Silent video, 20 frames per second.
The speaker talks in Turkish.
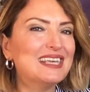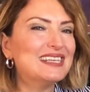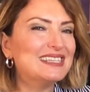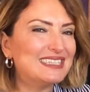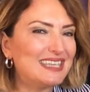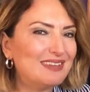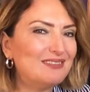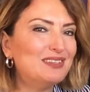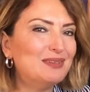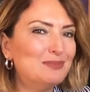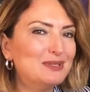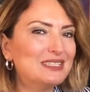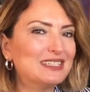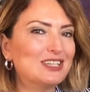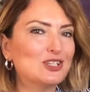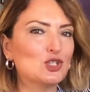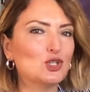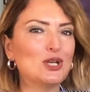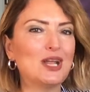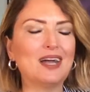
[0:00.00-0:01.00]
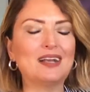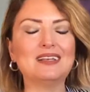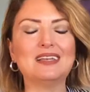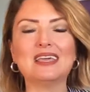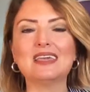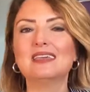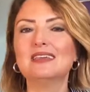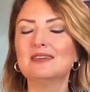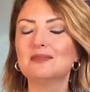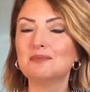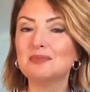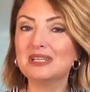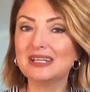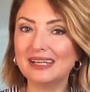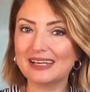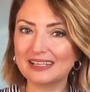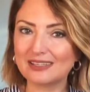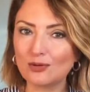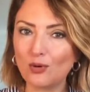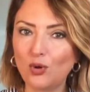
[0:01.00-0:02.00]
Sevdiğimiz kişilerle
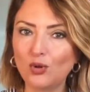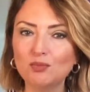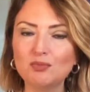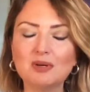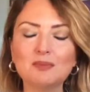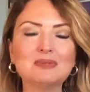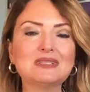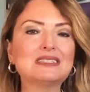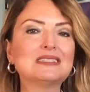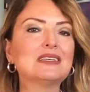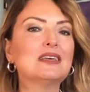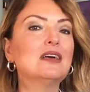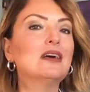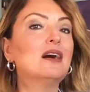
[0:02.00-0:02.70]
birlikte olmamız,